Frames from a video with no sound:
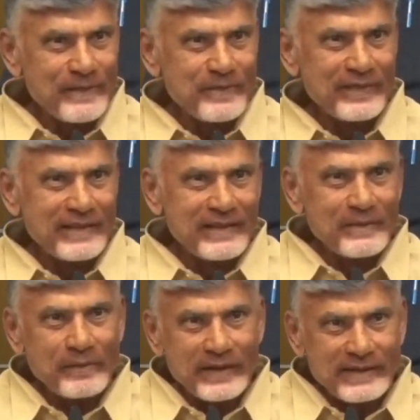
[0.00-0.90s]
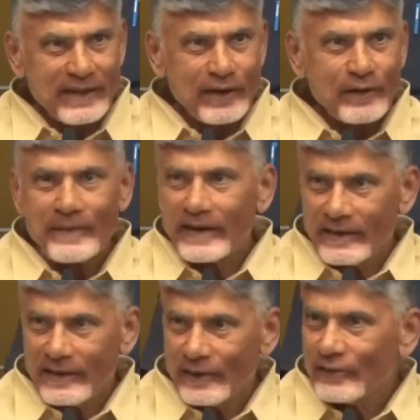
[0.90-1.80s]
ఉన్నారు బజార్లో
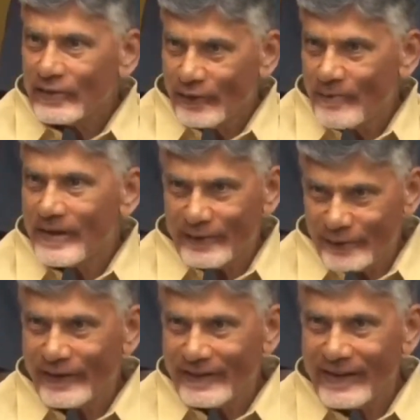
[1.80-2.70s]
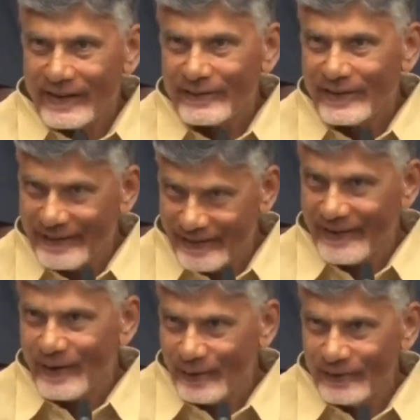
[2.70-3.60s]
మార్కెట్లో సరుకు మారి దొరికింది అంగడి సరి
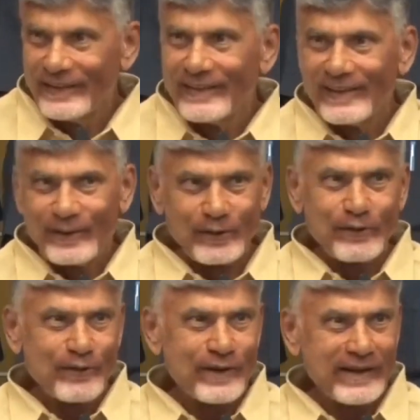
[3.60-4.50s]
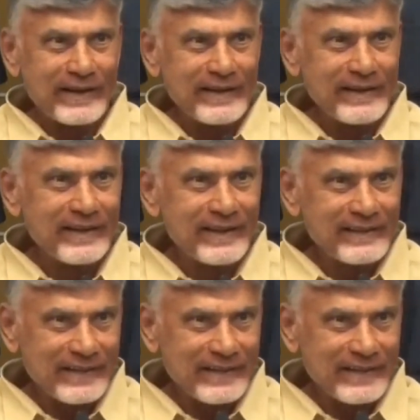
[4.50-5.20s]
అంగడిలో కొనుక్కోవడానికి